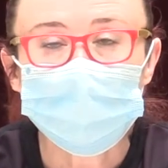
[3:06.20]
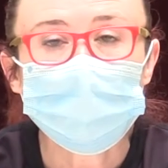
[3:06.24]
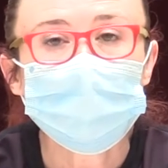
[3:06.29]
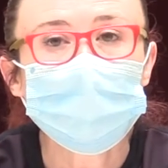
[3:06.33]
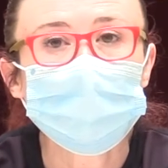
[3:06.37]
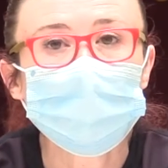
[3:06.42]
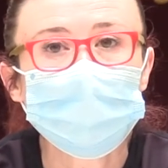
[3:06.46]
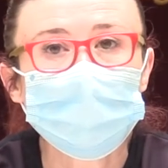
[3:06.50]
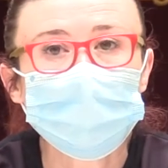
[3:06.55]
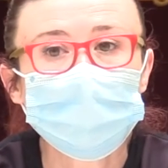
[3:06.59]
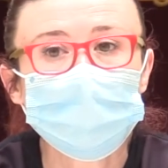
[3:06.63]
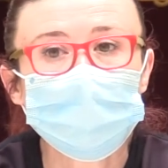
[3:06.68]

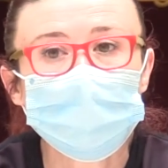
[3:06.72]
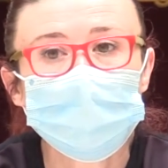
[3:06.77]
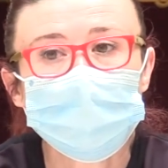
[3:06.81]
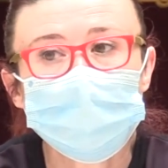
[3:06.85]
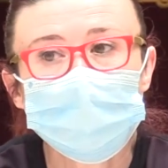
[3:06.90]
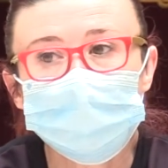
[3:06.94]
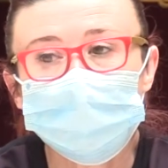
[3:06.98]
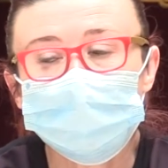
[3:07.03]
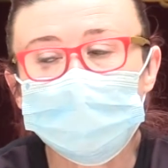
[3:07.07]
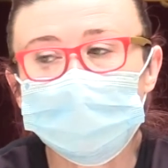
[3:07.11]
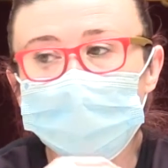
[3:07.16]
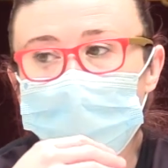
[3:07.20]
En el
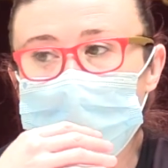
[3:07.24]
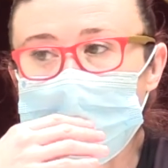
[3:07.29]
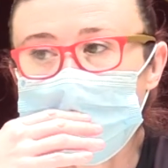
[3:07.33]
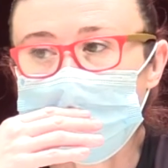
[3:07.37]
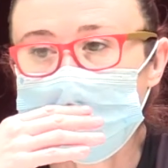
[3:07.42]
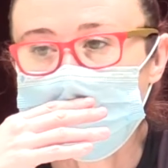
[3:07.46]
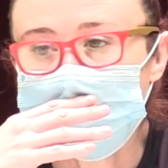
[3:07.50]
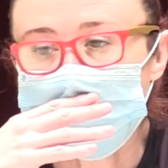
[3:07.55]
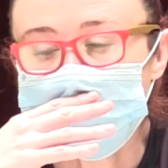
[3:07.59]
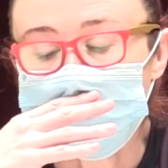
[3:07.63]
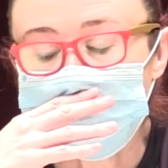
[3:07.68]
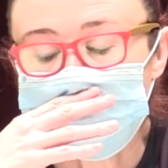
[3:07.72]
caso de
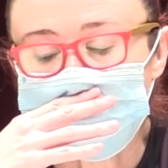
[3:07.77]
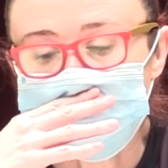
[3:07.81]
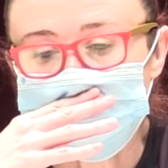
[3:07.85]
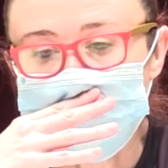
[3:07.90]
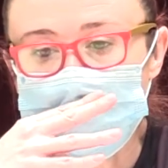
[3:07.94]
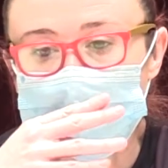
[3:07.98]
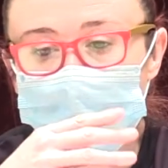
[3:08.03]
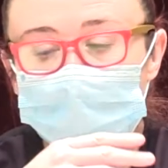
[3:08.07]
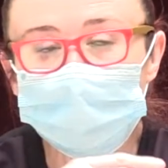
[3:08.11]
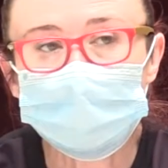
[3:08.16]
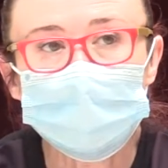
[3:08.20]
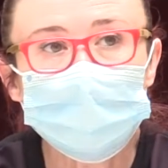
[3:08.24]
que
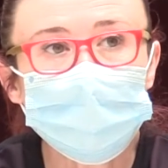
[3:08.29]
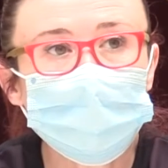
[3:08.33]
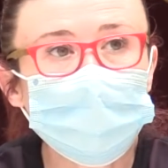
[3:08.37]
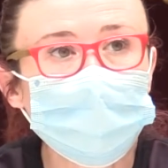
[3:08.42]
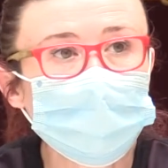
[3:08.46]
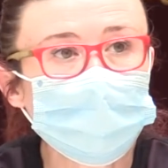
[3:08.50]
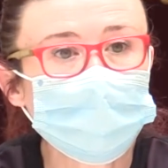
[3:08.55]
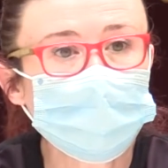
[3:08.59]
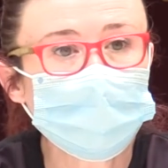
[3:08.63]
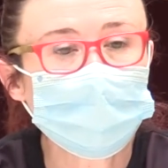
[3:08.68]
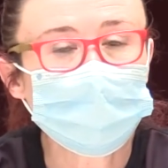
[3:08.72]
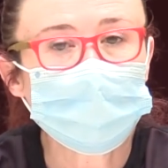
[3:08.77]
una
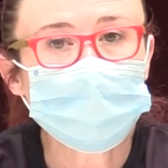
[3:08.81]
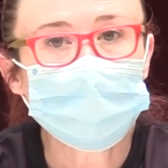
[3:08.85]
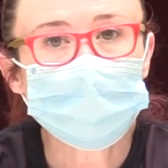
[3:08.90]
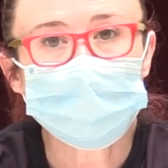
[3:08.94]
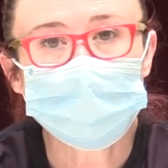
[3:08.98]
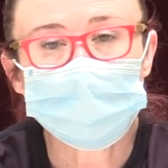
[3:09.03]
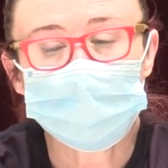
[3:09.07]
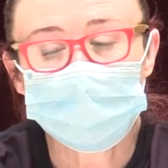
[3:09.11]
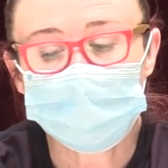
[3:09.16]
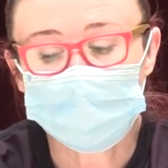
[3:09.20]
persona tenga que hacer